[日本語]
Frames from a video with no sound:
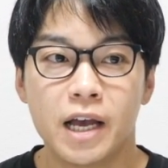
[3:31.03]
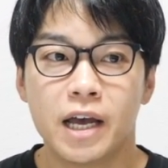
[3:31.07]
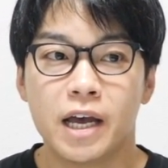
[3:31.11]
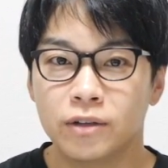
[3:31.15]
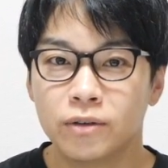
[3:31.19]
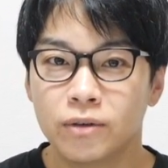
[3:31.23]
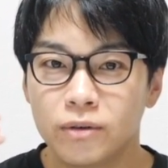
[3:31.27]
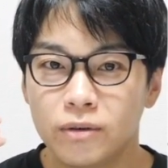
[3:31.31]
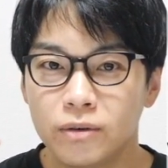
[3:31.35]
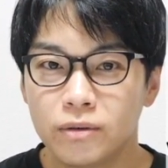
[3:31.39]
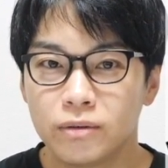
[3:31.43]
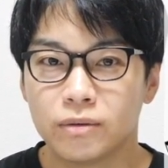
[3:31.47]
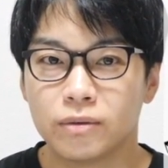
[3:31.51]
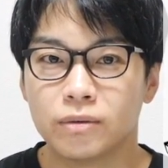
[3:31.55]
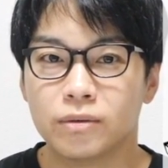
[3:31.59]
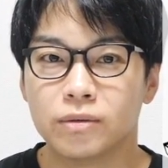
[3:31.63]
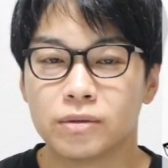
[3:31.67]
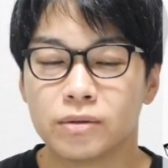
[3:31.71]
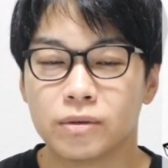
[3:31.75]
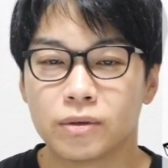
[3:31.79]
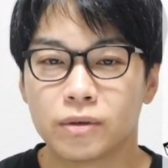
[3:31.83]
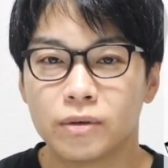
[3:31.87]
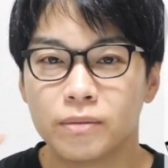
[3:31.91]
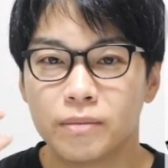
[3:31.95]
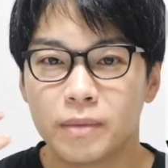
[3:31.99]
濃度を
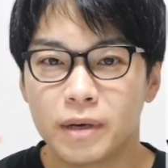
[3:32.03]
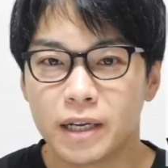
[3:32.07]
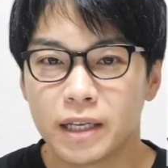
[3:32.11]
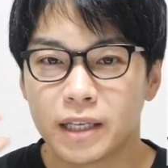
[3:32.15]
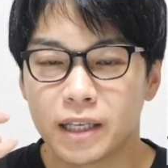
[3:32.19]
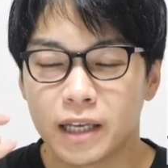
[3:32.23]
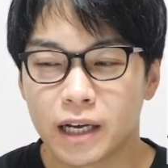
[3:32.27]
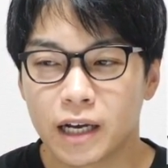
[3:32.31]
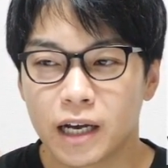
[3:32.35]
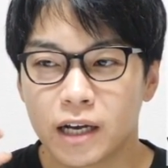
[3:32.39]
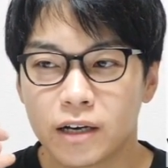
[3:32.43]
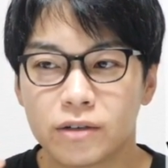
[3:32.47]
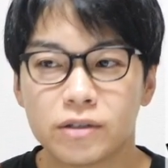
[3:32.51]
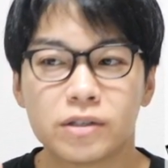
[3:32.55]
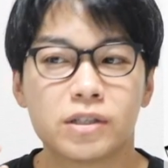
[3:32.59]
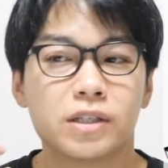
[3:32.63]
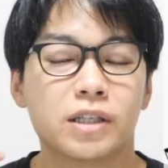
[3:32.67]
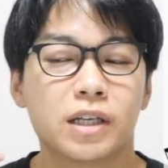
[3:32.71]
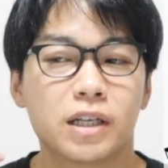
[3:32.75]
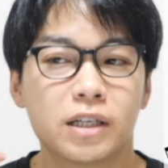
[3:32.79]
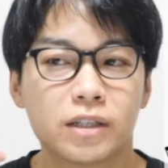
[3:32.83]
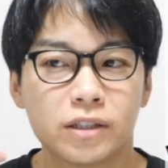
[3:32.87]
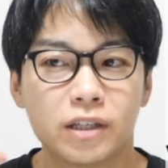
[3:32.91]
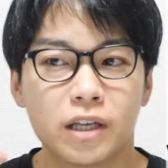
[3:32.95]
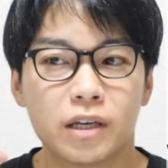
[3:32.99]
そこまで高くし
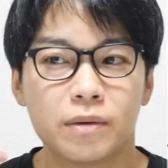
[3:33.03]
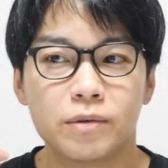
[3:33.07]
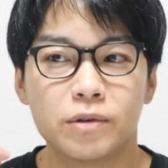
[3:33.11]
なくて